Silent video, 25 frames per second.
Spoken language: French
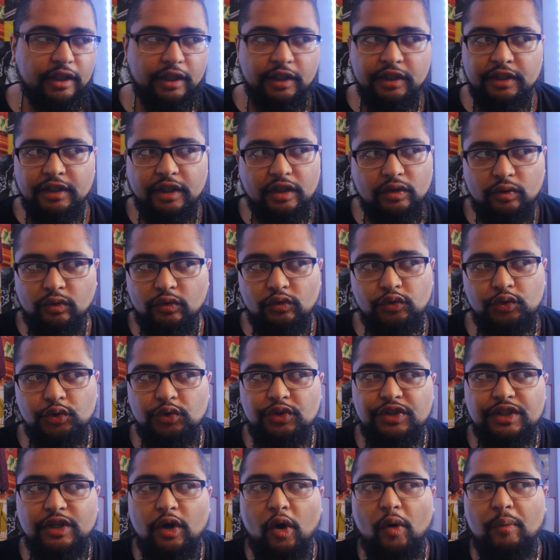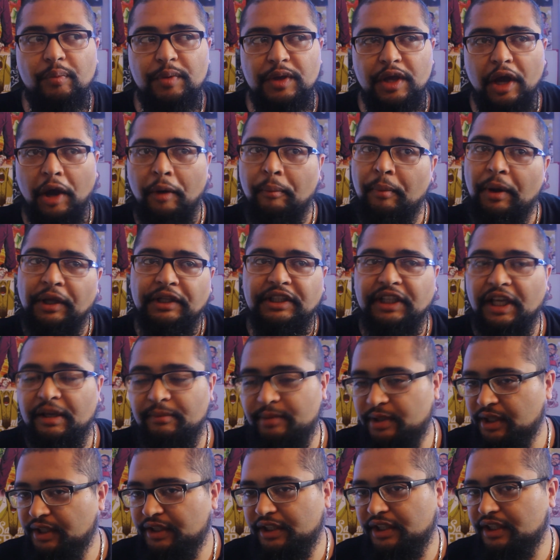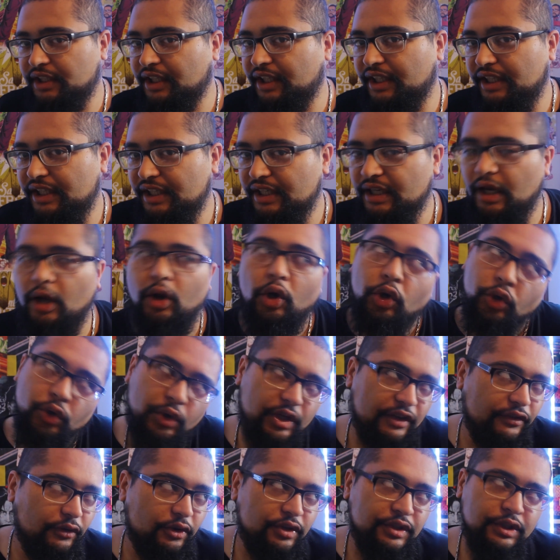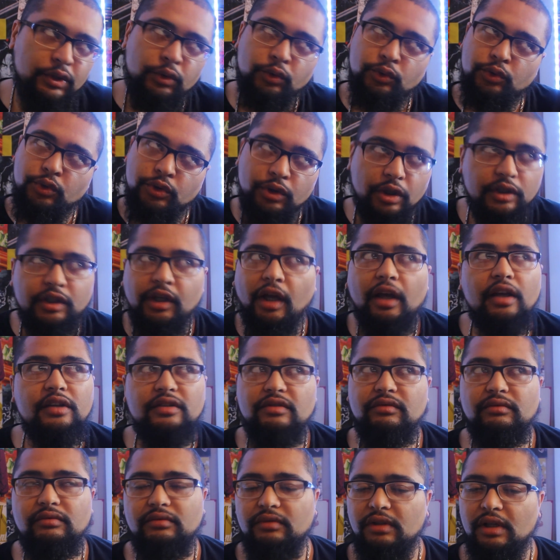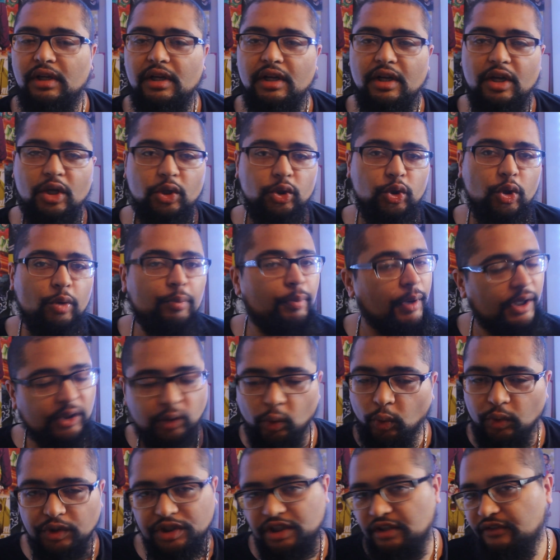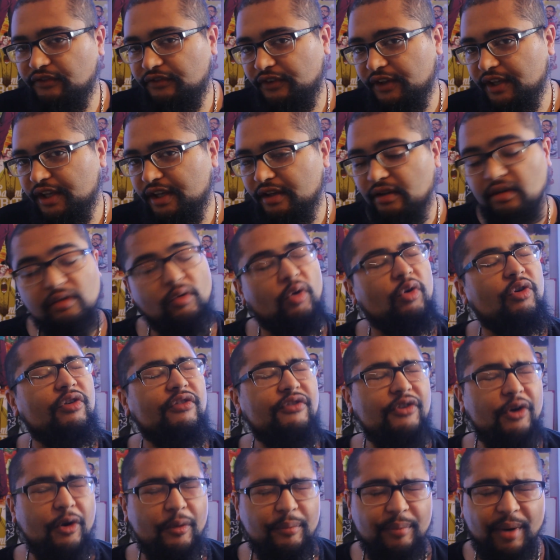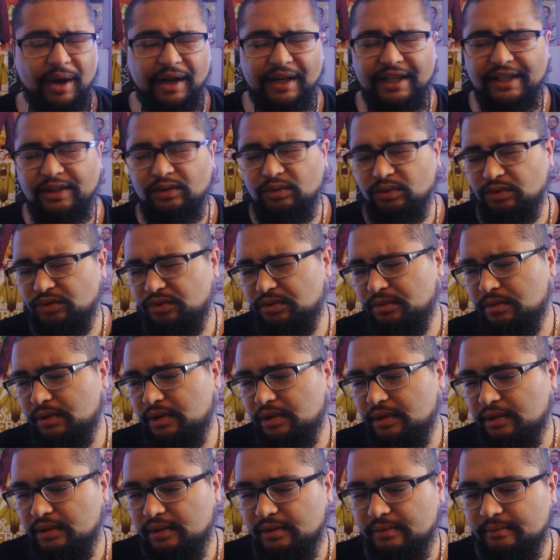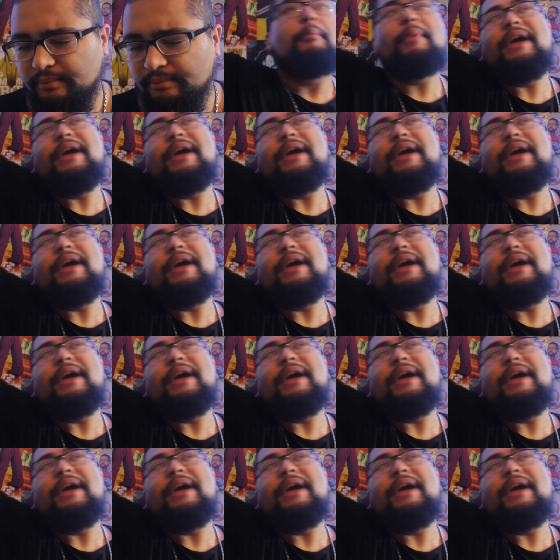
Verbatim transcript: Les ricains trouvent juste ça au pire pas très bien écrit, alors que les français ont une autre raison de pas trop kiffer, on va en parler tout de suite.